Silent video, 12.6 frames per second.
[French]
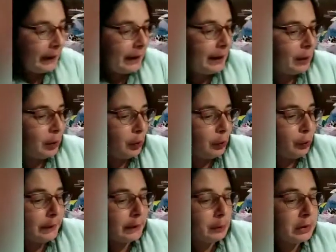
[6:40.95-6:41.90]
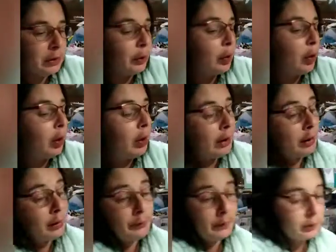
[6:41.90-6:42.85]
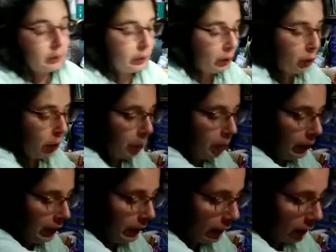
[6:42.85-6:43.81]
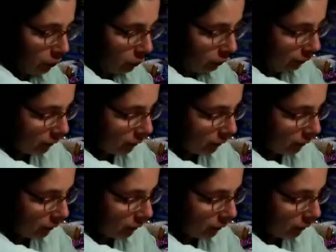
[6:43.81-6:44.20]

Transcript: alors ensuite, mais j'en ai encore un, enfin j'en ai encore plein de cartons,